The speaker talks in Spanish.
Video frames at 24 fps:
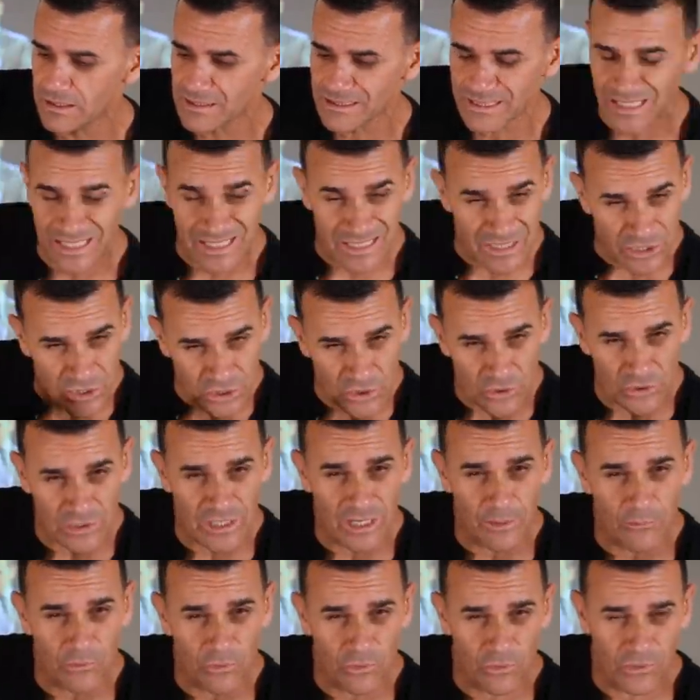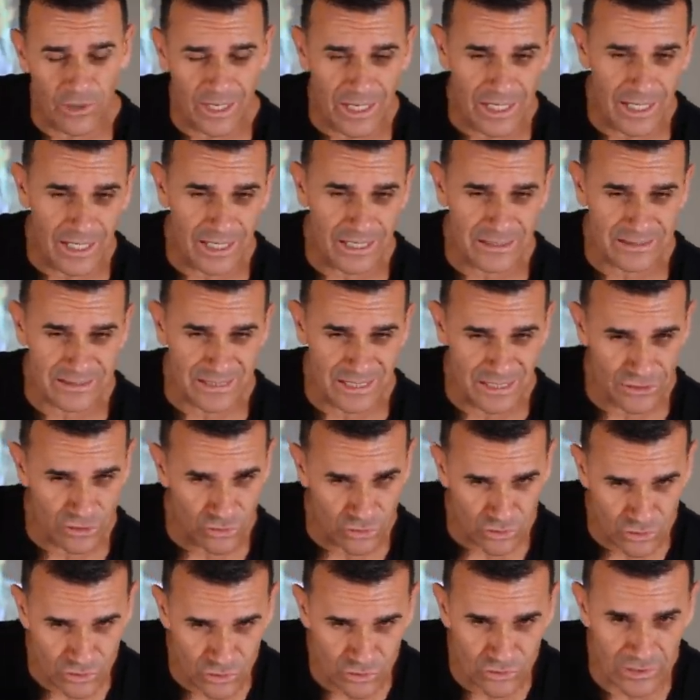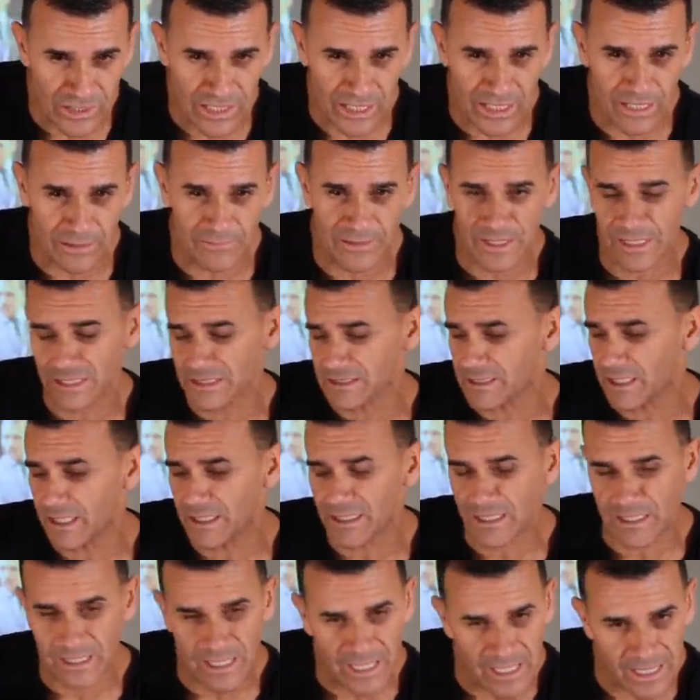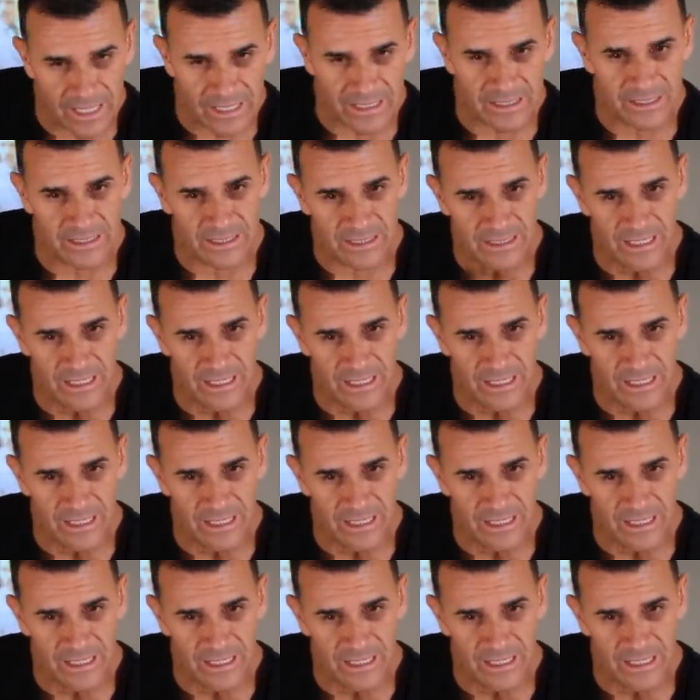se hirió la boca, se toteó la cabeza de darle y